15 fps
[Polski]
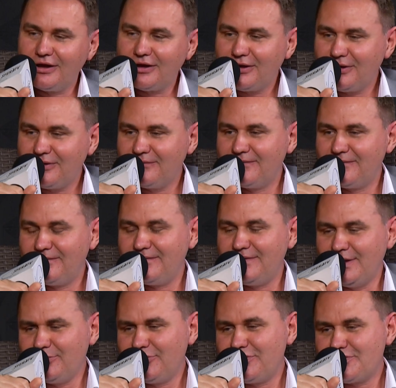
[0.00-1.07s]
E,
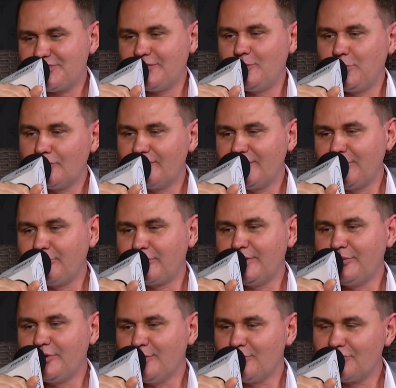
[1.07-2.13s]
ja myślę, że w porównaniu z
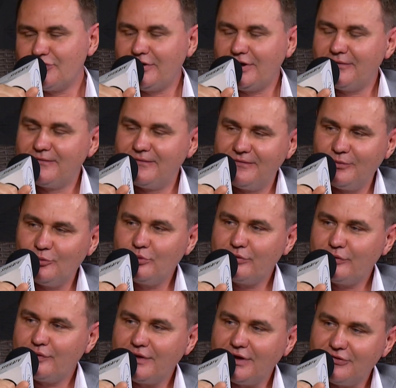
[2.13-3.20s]
tym, co można
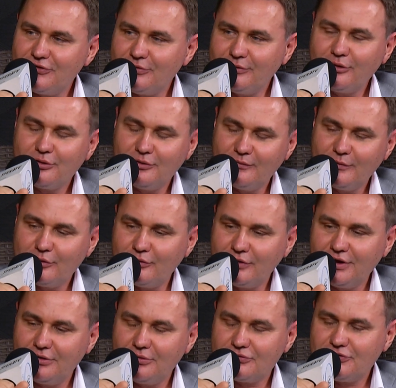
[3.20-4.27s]
uzyskać, to nie są
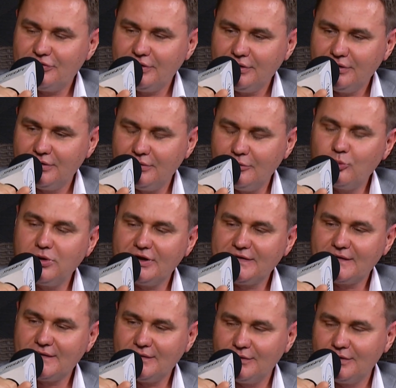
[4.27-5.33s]
wysokie koszty.
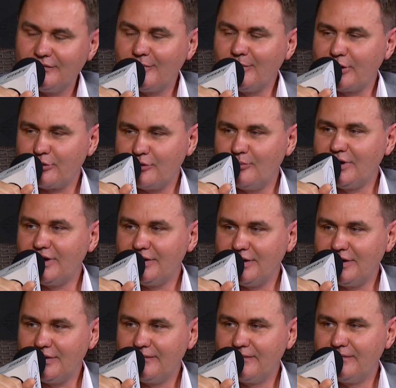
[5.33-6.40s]
Opłata sądowa
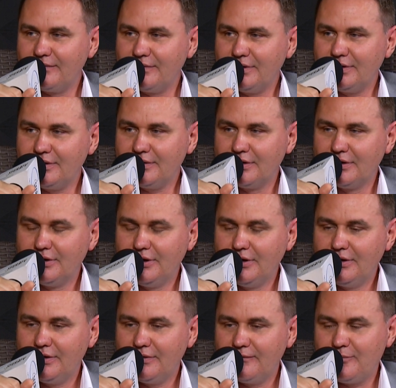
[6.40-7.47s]
maksymalna w
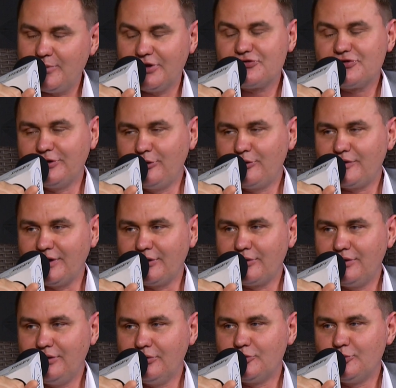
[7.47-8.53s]
w pierwszej
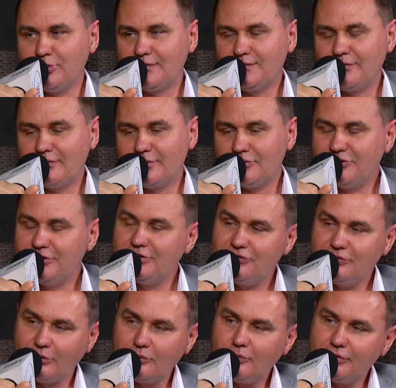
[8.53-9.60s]
instancji od pozwu wynosi
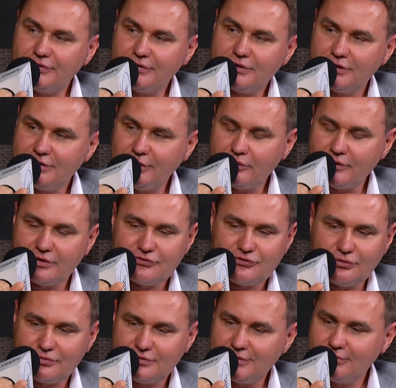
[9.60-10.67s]
1000 zł,
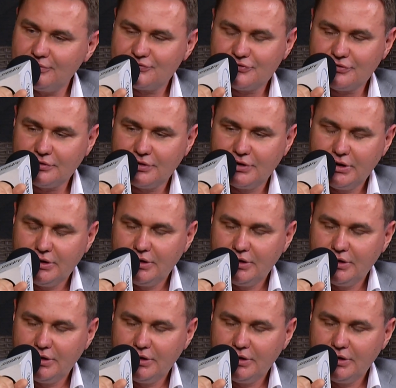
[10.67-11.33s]
niezależnie od tego, czy,